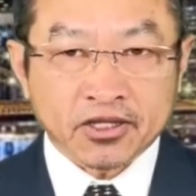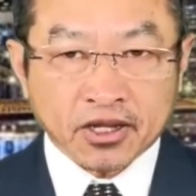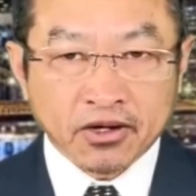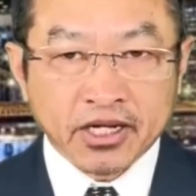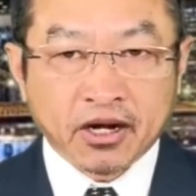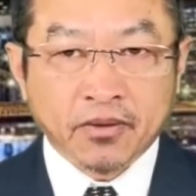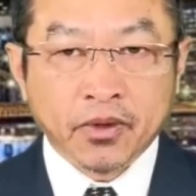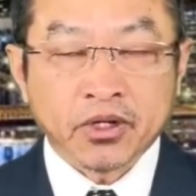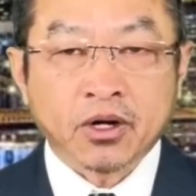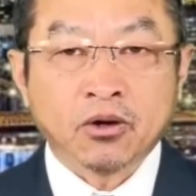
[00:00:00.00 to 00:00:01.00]
tờ lý nô
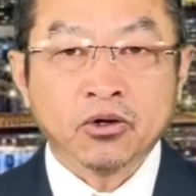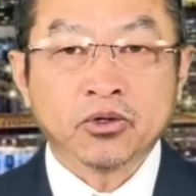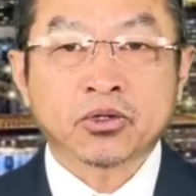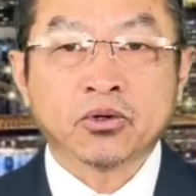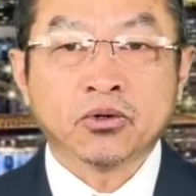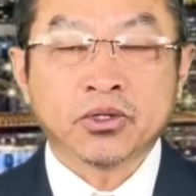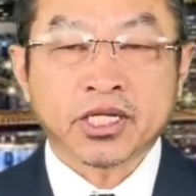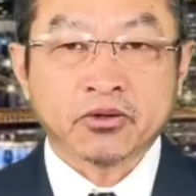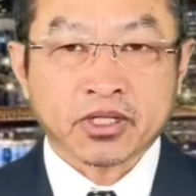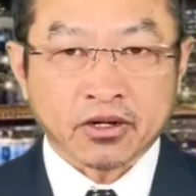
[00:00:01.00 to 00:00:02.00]
một hồ youtube
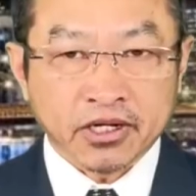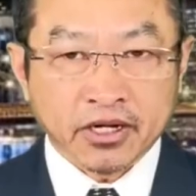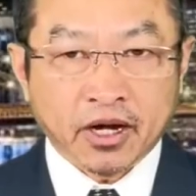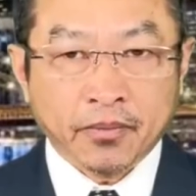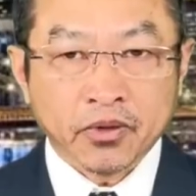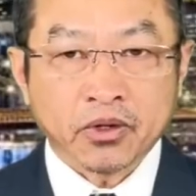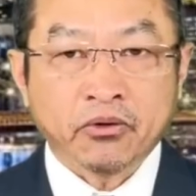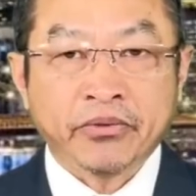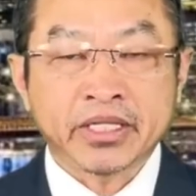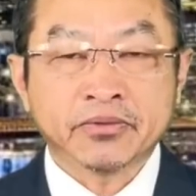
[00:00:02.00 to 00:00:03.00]
chỉ có tờ lý nô một
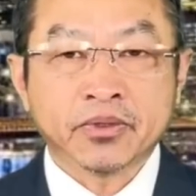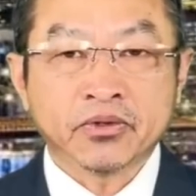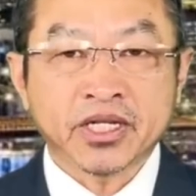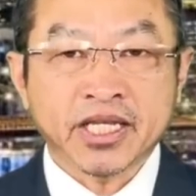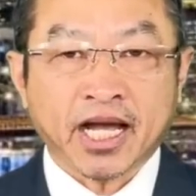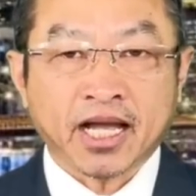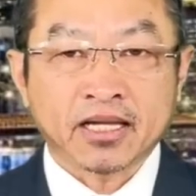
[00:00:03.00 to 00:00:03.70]
hồ facebook chỉ giả